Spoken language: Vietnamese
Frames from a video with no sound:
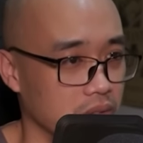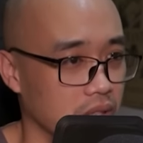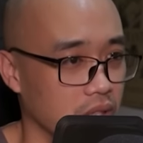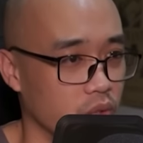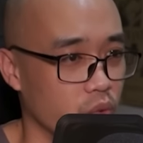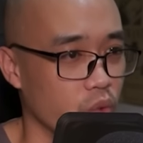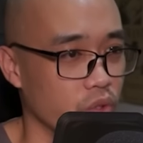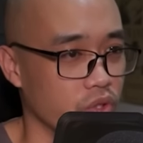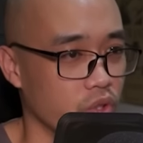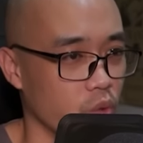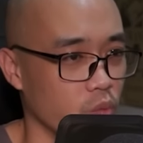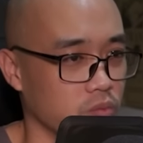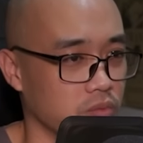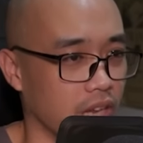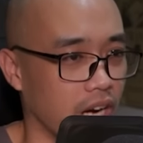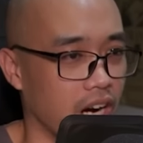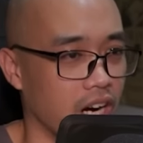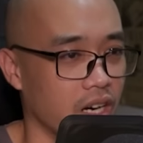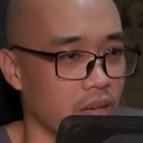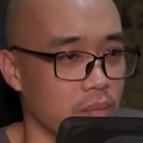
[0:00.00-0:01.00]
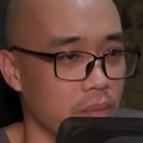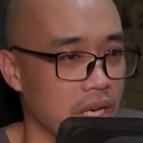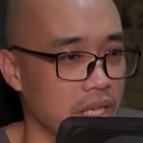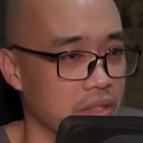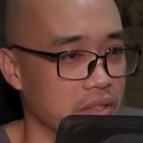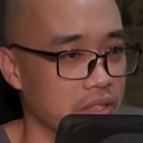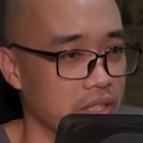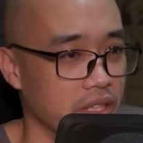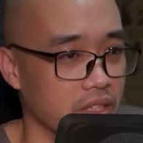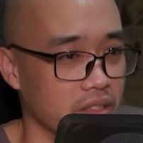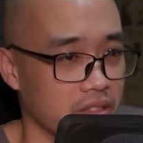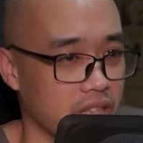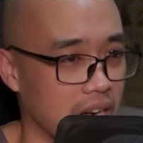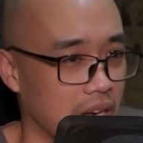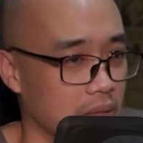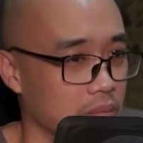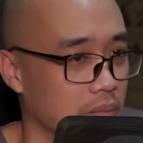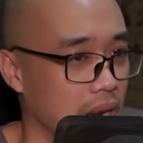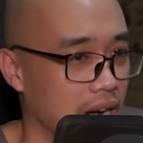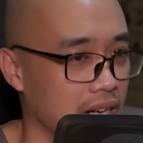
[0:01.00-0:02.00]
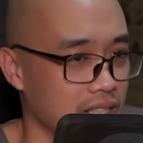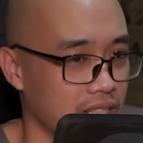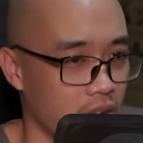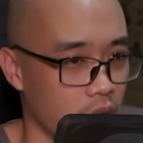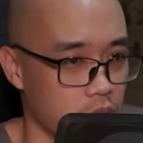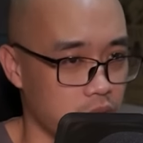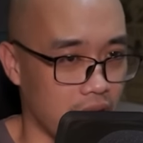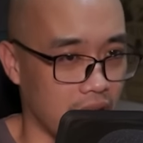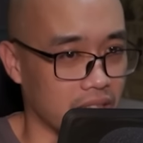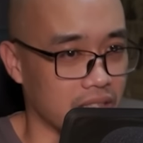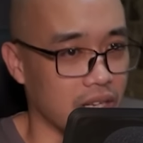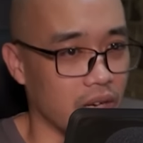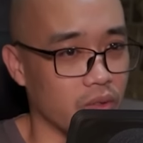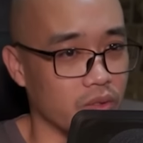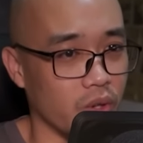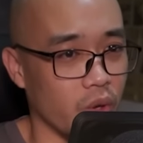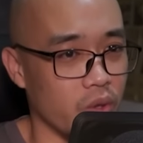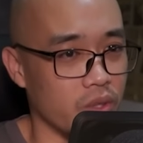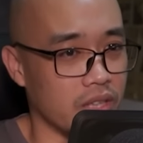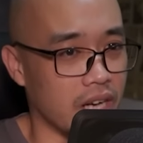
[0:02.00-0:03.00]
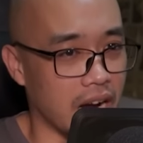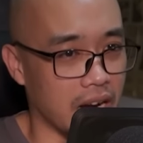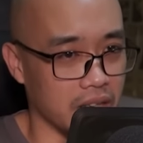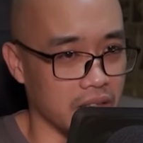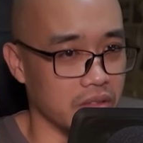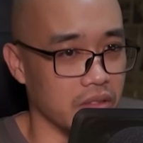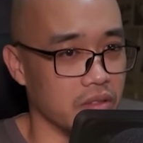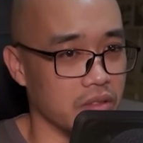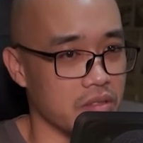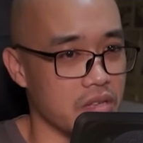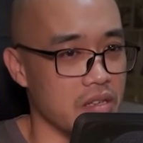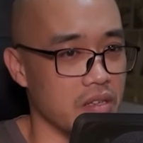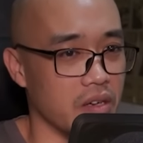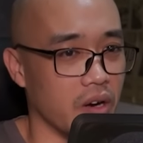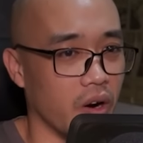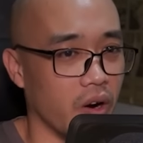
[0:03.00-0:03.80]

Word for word: Tòa thành trì thoạt nhìn rất cổ xưa cũ kỹ, diện tích cũng không lớn.